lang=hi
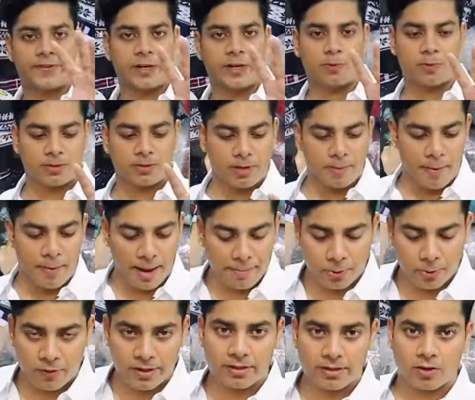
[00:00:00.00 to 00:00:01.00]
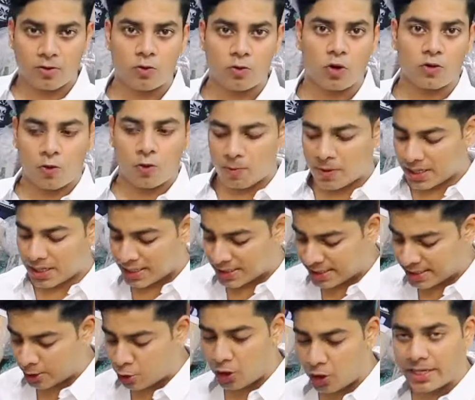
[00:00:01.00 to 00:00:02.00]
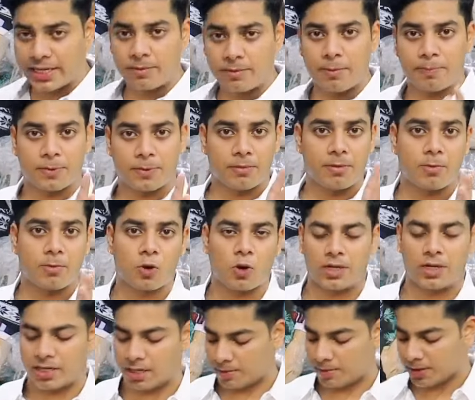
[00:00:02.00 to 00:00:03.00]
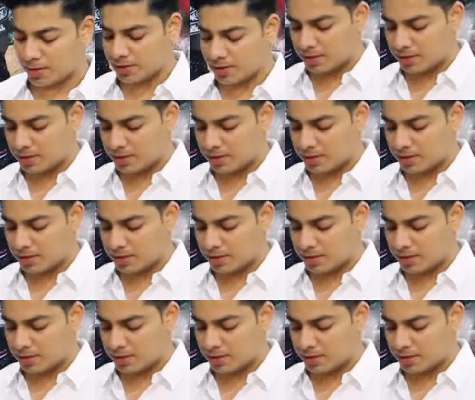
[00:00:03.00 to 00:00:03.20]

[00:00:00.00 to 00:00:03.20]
फिफ्टी रुपीज में मैं प्रोवाइड करूंगा और वो भी इसी क्वालिटी में प्रीमियम क्वालिटी में